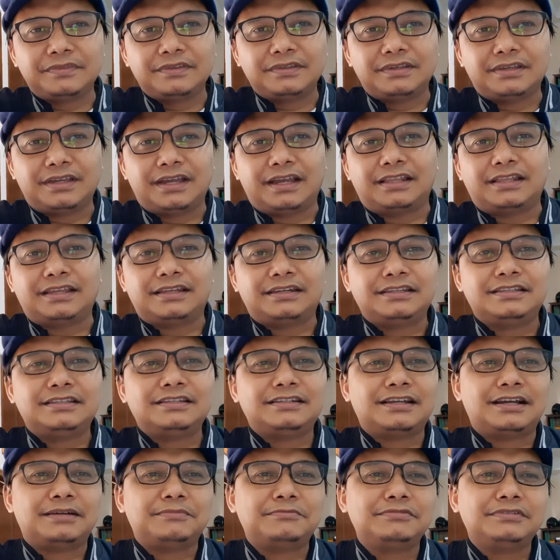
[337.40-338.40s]
Nah,
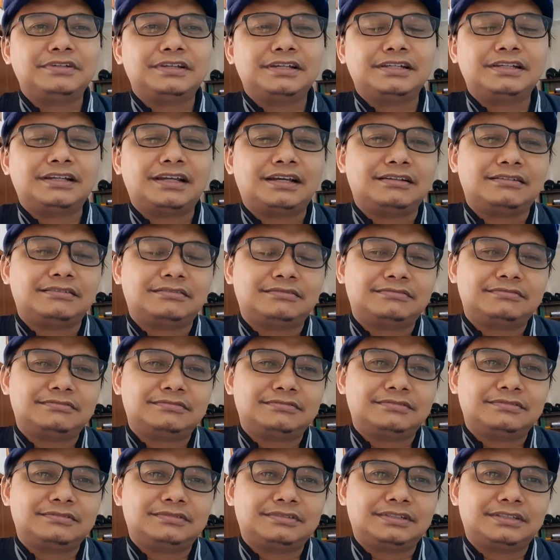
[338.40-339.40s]
jadi tidak mungkin kalau
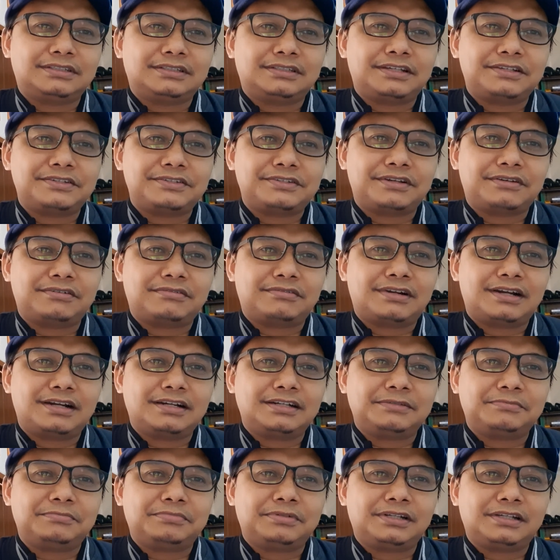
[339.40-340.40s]
eh,
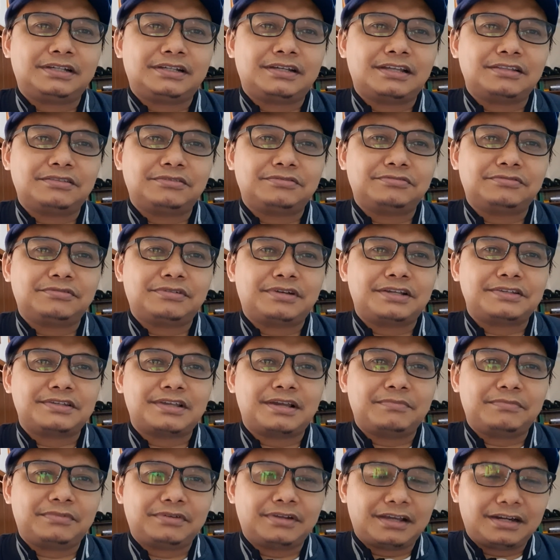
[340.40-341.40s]
seseorang diberikan tugas
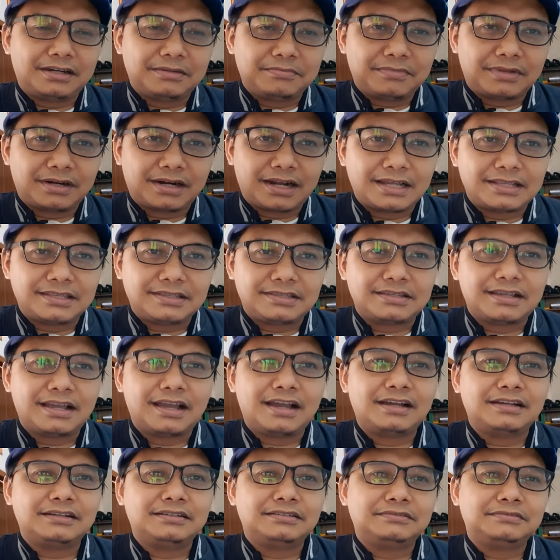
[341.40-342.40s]
dari
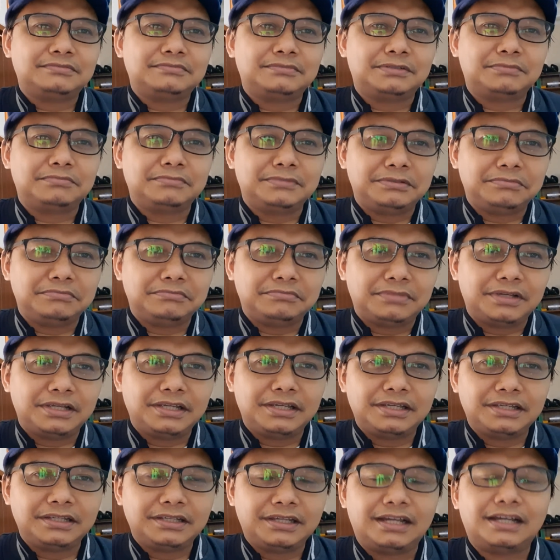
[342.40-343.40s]
merancang,
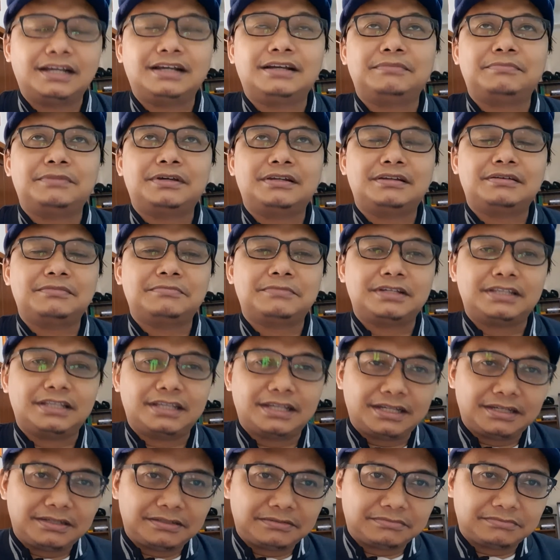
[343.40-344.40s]
membimbing, eh, apa
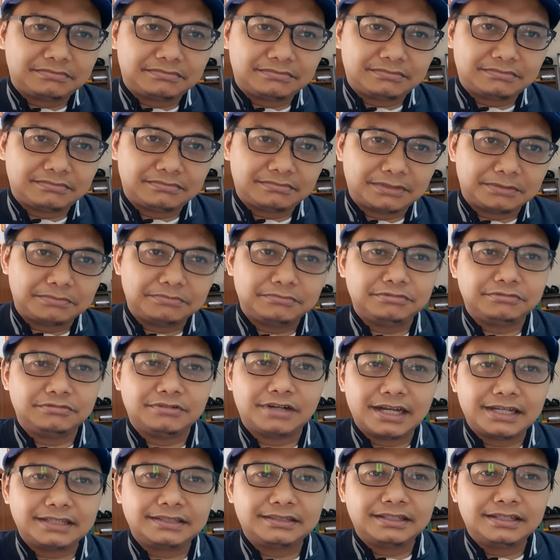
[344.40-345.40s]
namanya,
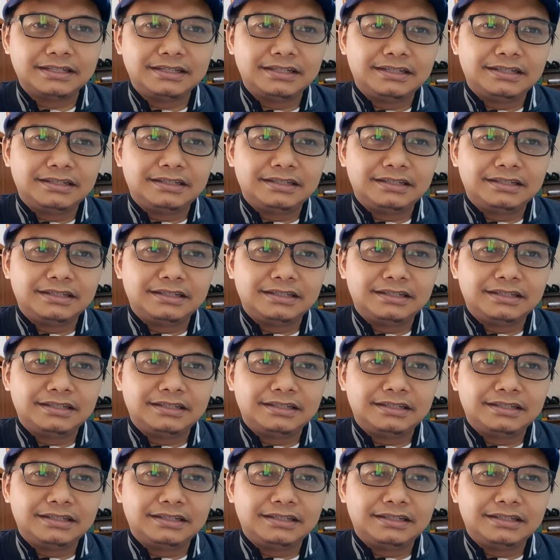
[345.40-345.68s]
membuat,